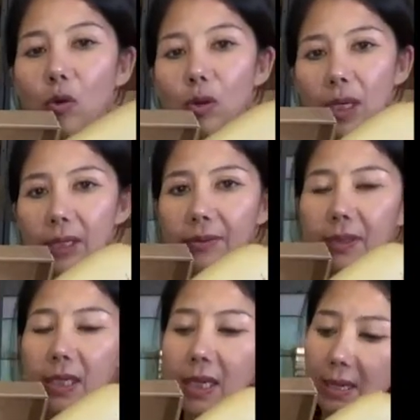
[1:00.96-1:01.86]
kỳ là tốt
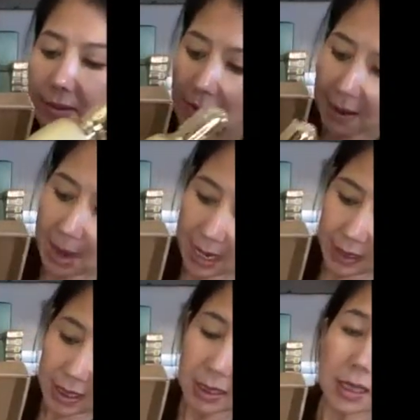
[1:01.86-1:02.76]
luôn á
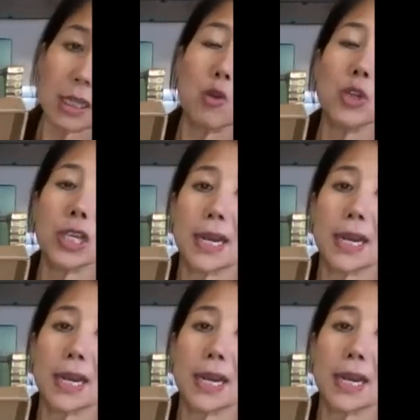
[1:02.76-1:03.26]
Hà bán á,